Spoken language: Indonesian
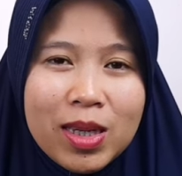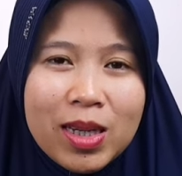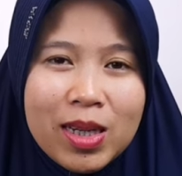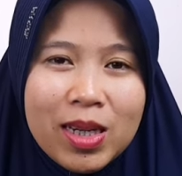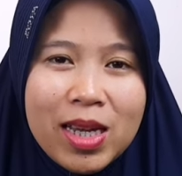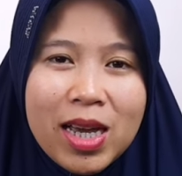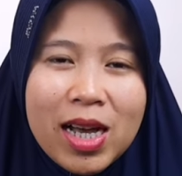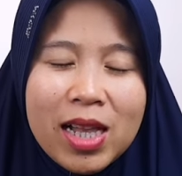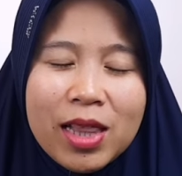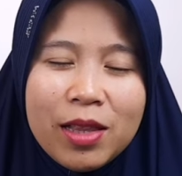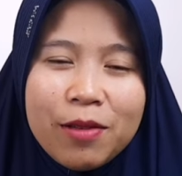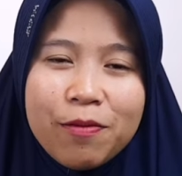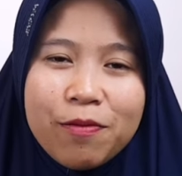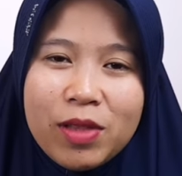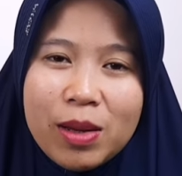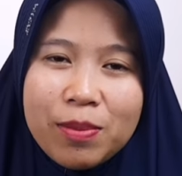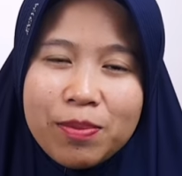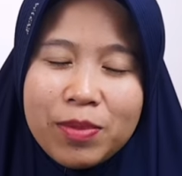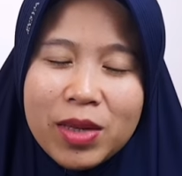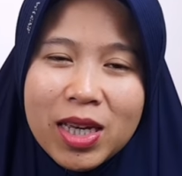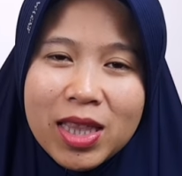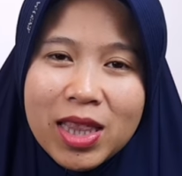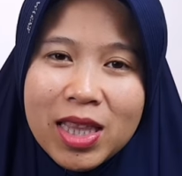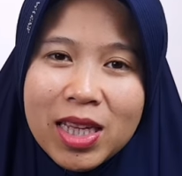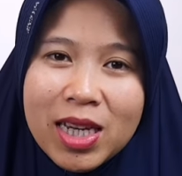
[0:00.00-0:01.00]
Jadi alif
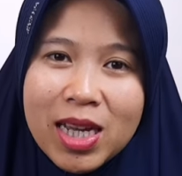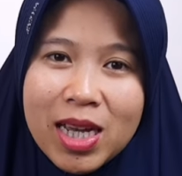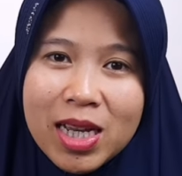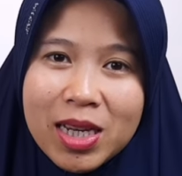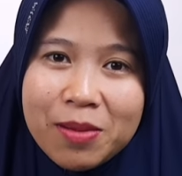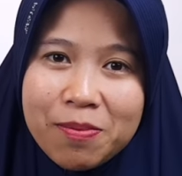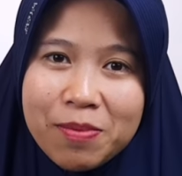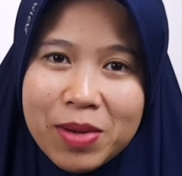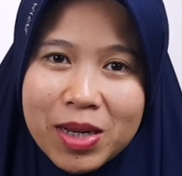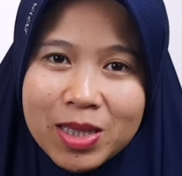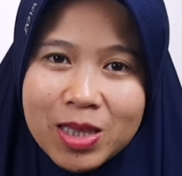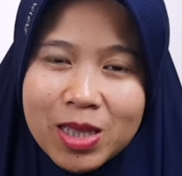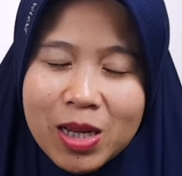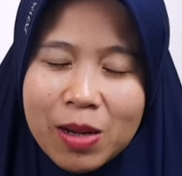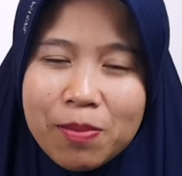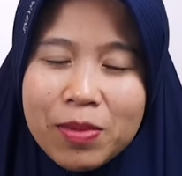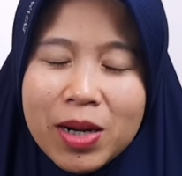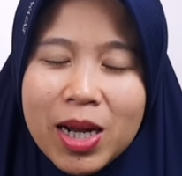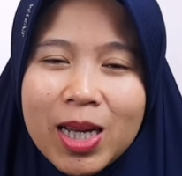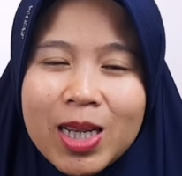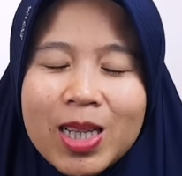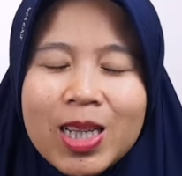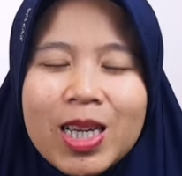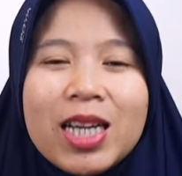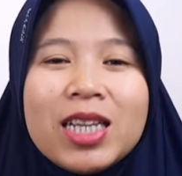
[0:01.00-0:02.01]
lamnya tidak dibaca,
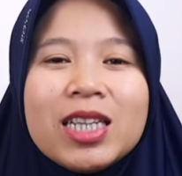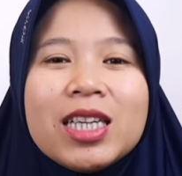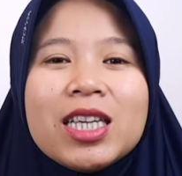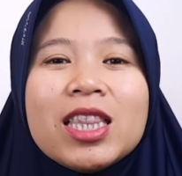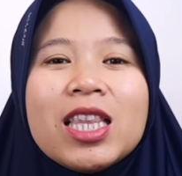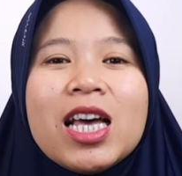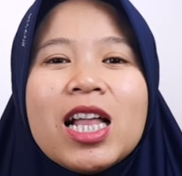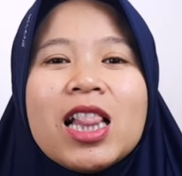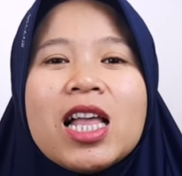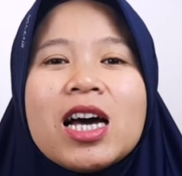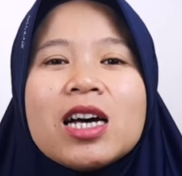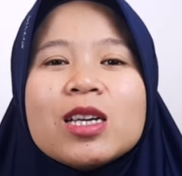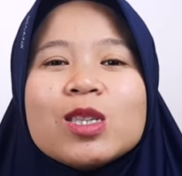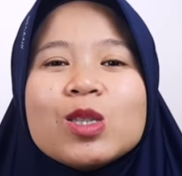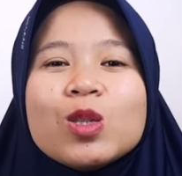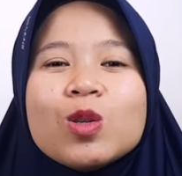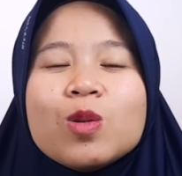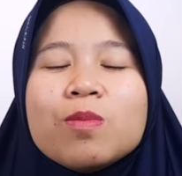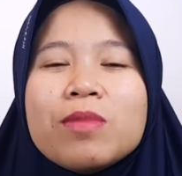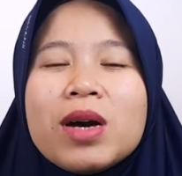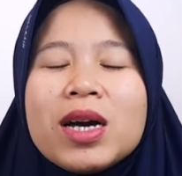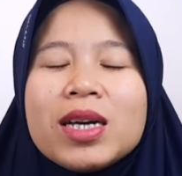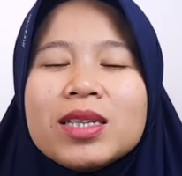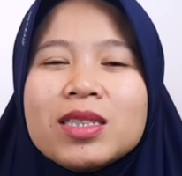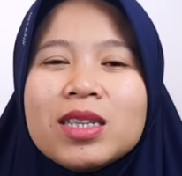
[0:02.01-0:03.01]
melainkan kita
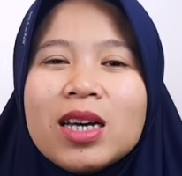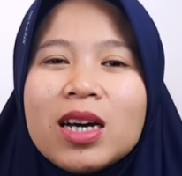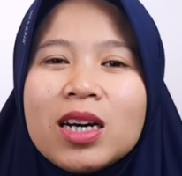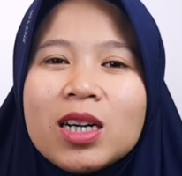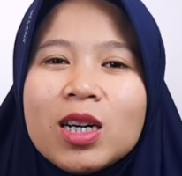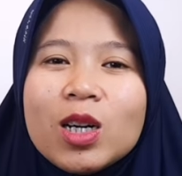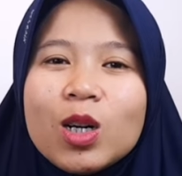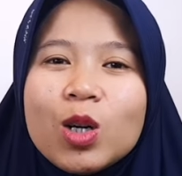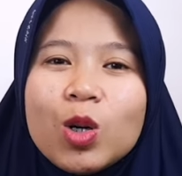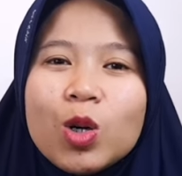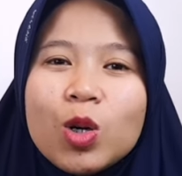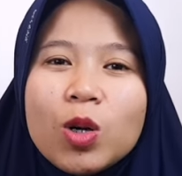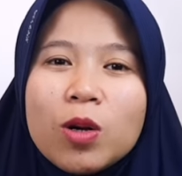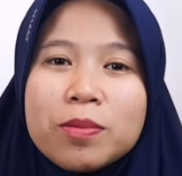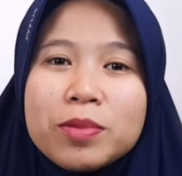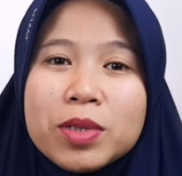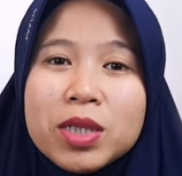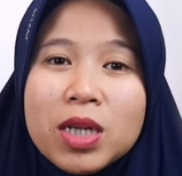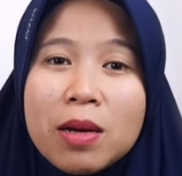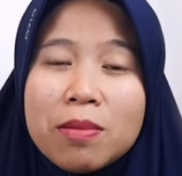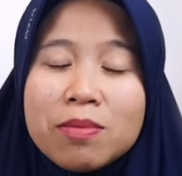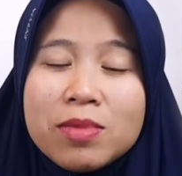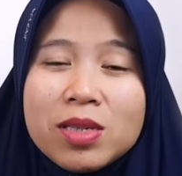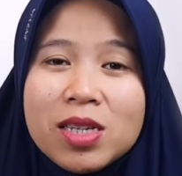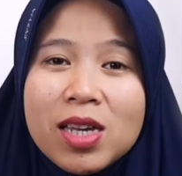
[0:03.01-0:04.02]
langsung baca ke huruf
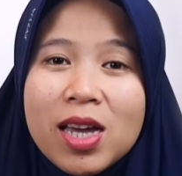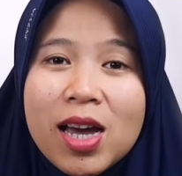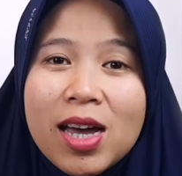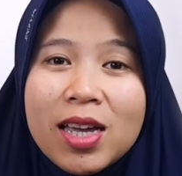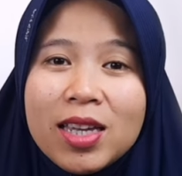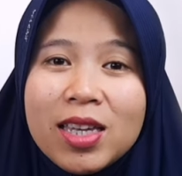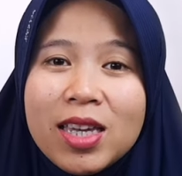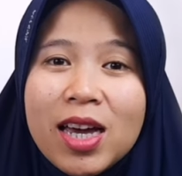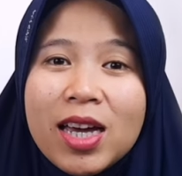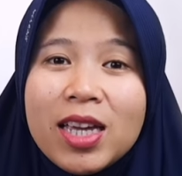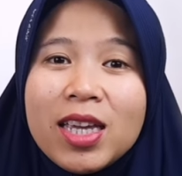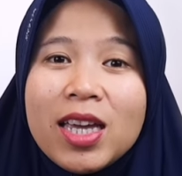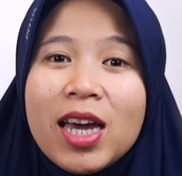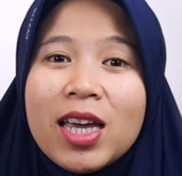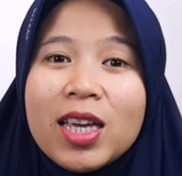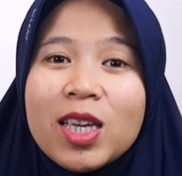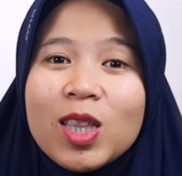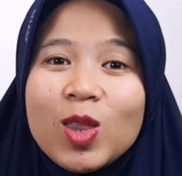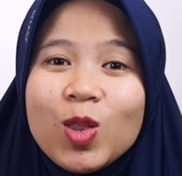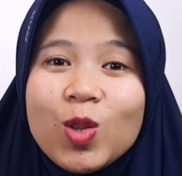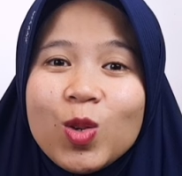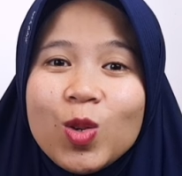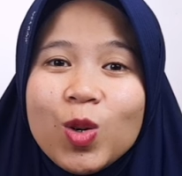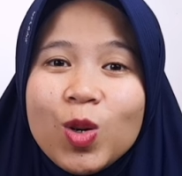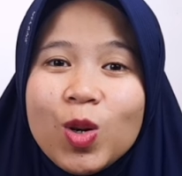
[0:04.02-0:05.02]
syamsiahnya
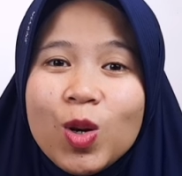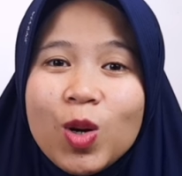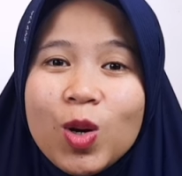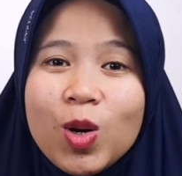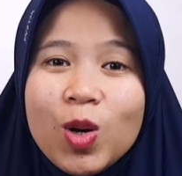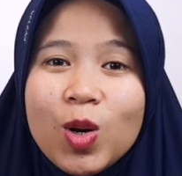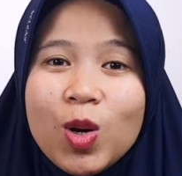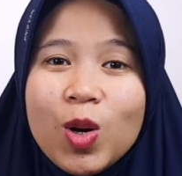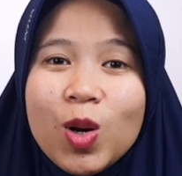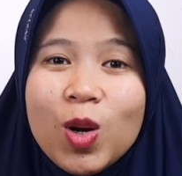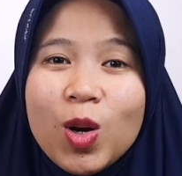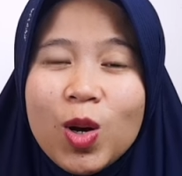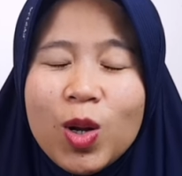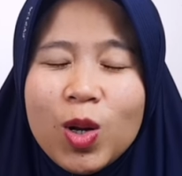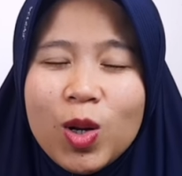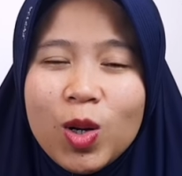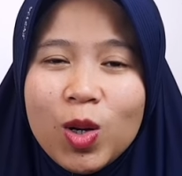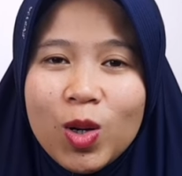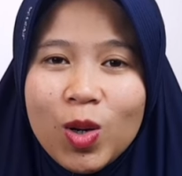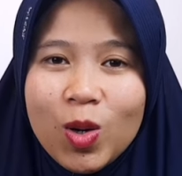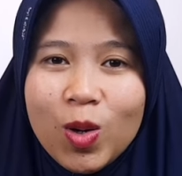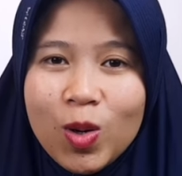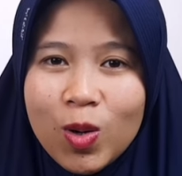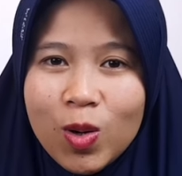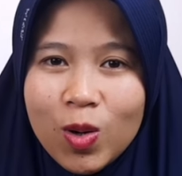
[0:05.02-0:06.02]
yaitu
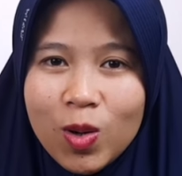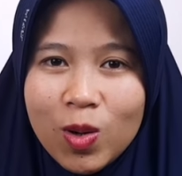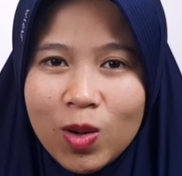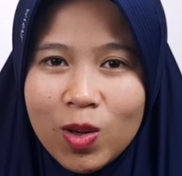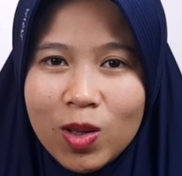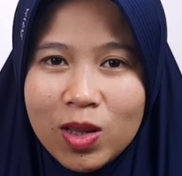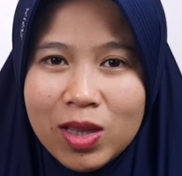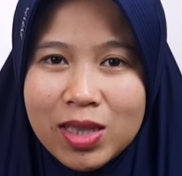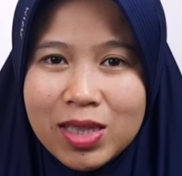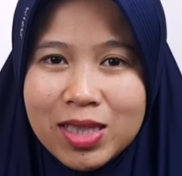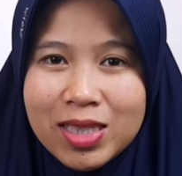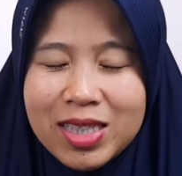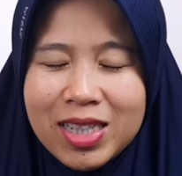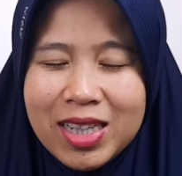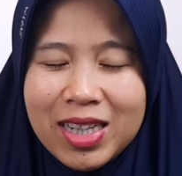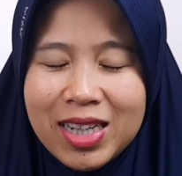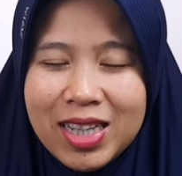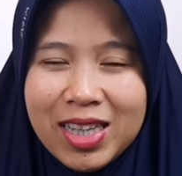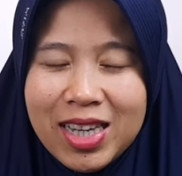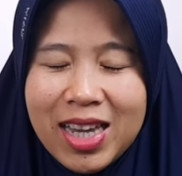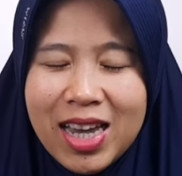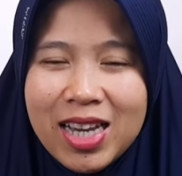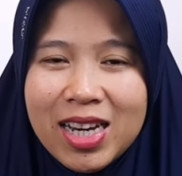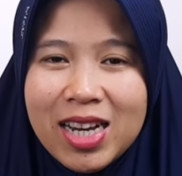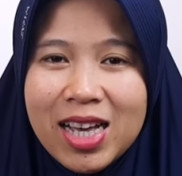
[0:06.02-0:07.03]
Nun
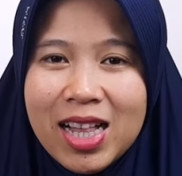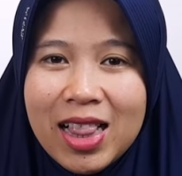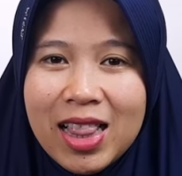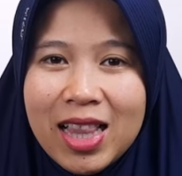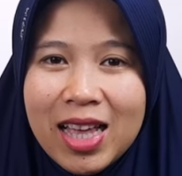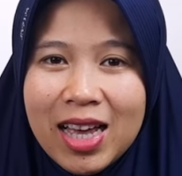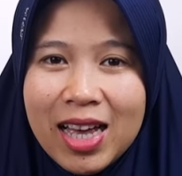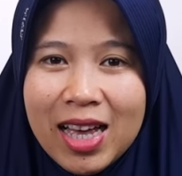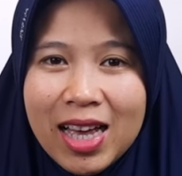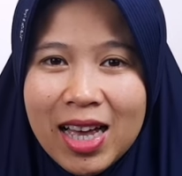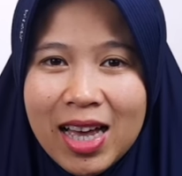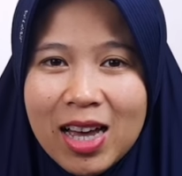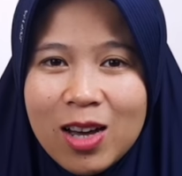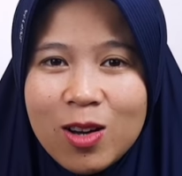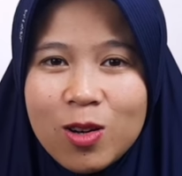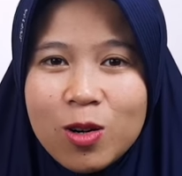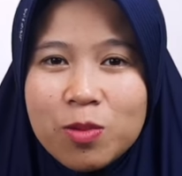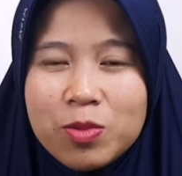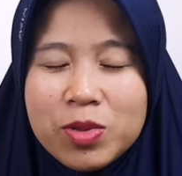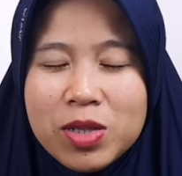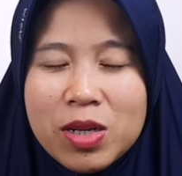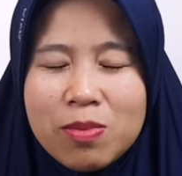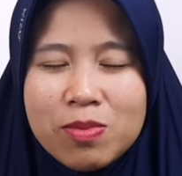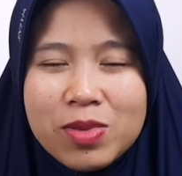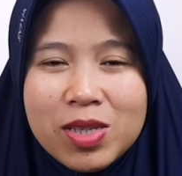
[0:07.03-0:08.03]
Cirinya adalah
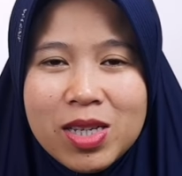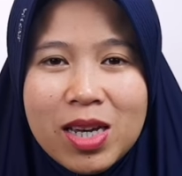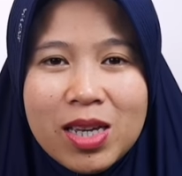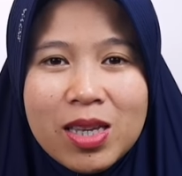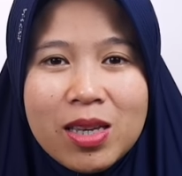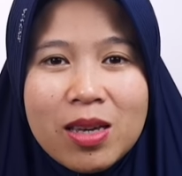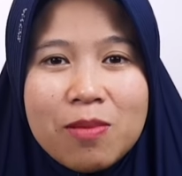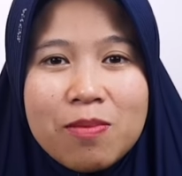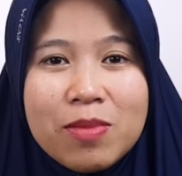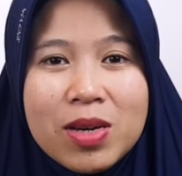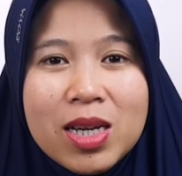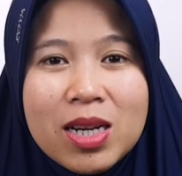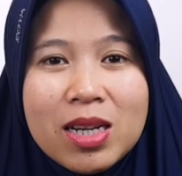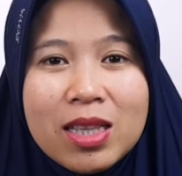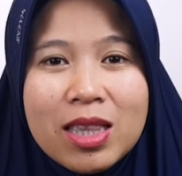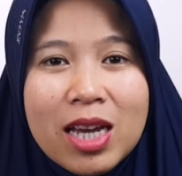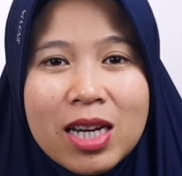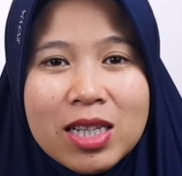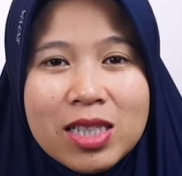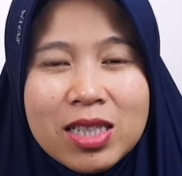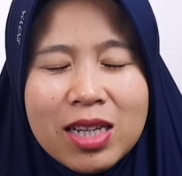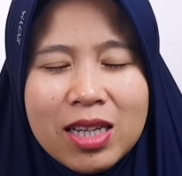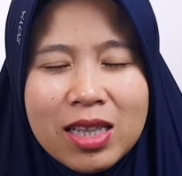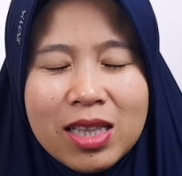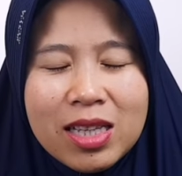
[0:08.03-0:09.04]
huruf syamsiahnya
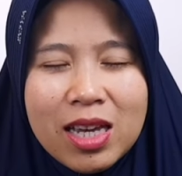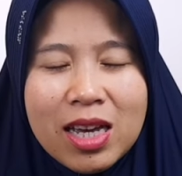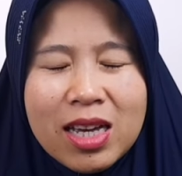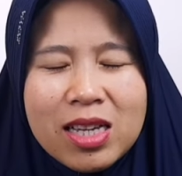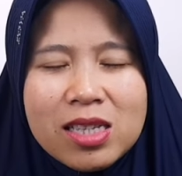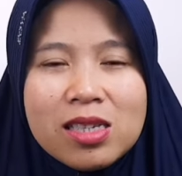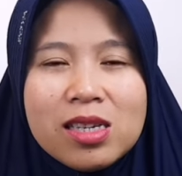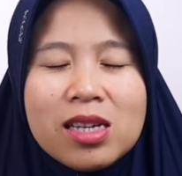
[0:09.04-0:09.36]
bertasdid ya.